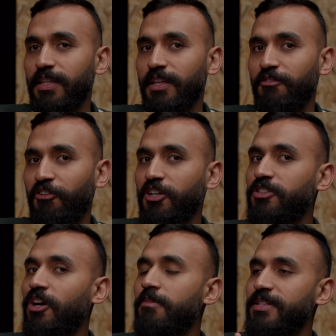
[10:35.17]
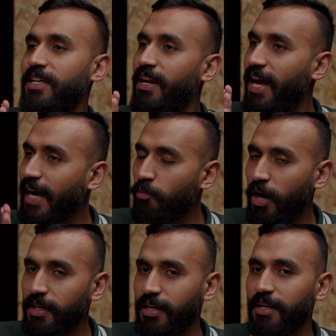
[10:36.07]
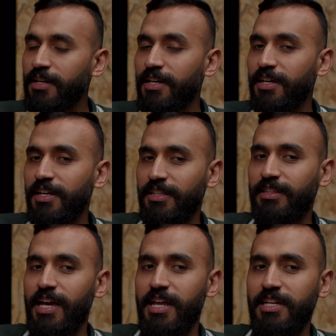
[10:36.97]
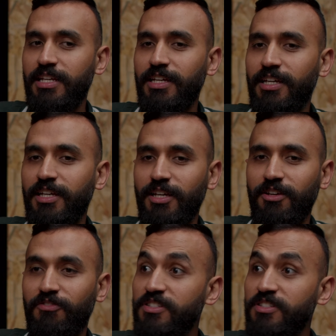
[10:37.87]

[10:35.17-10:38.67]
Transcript: في اختيار مثلا حاجه معينه التأني في